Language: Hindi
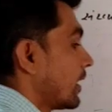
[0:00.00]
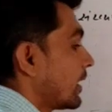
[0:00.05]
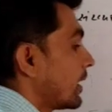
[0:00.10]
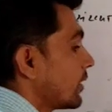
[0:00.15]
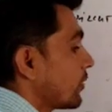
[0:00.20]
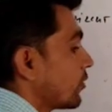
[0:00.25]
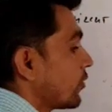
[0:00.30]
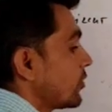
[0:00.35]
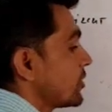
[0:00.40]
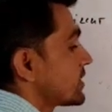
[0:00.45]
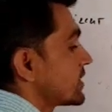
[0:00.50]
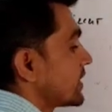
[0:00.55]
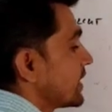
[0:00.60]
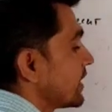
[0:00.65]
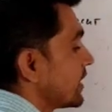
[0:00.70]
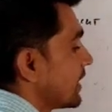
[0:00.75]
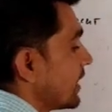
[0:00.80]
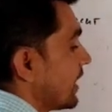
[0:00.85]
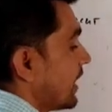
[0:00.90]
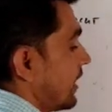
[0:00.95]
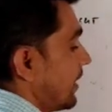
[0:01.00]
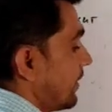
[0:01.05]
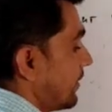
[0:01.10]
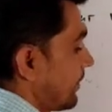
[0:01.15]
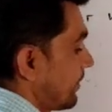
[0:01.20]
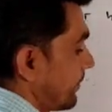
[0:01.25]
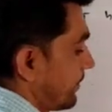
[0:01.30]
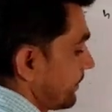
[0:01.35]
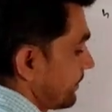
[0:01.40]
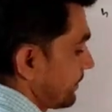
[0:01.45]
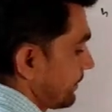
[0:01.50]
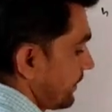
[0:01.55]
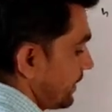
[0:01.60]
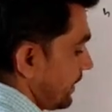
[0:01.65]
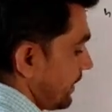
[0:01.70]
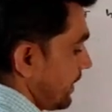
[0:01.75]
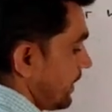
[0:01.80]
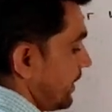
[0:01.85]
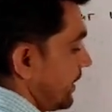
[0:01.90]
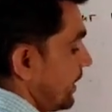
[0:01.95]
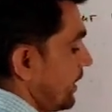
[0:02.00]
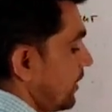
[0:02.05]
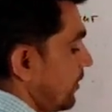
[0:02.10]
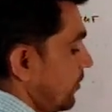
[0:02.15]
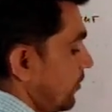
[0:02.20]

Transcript: अगर कोई संख्या है